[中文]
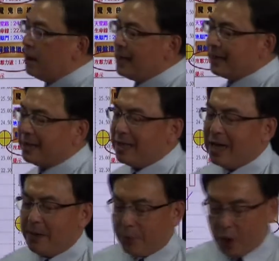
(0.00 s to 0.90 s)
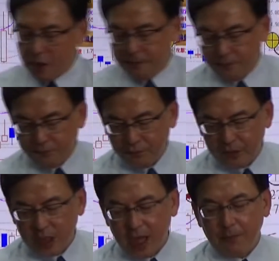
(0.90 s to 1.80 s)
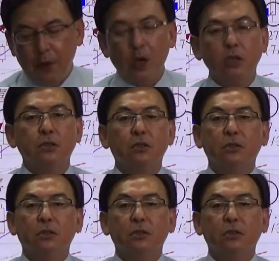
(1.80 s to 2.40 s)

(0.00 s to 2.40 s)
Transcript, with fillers: 那第二波，第二波